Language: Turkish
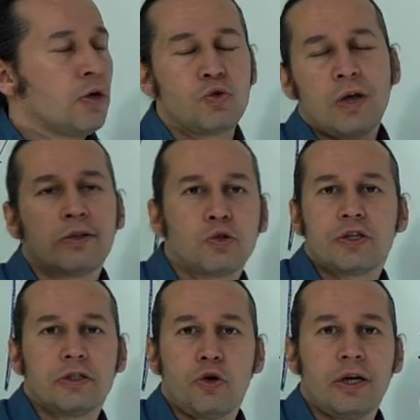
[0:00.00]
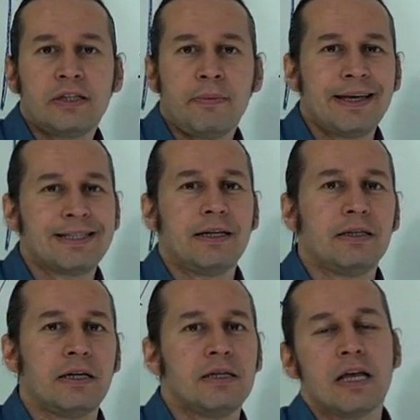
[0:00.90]
Güzel Türkçe'de öyle demeyiz.
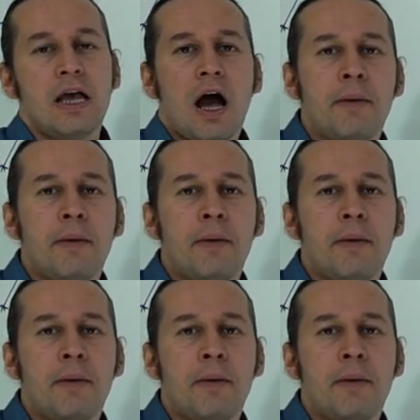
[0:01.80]
Ne deriz?